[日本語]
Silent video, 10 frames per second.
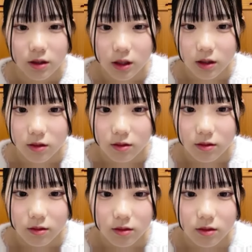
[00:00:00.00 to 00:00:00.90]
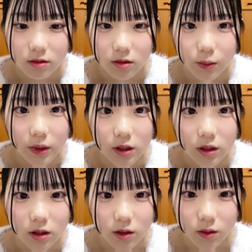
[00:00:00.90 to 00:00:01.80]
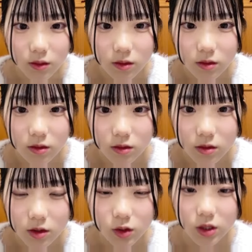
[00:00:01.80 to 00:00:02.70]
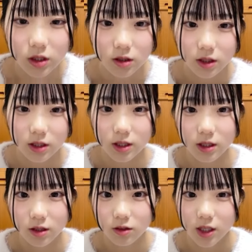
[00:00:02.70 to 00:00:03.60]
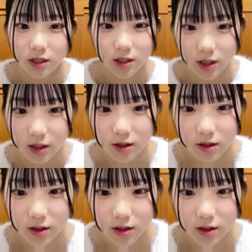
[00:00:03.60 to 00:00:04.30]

なんていうんまああれやけど気をつけてくださいっていう感じで。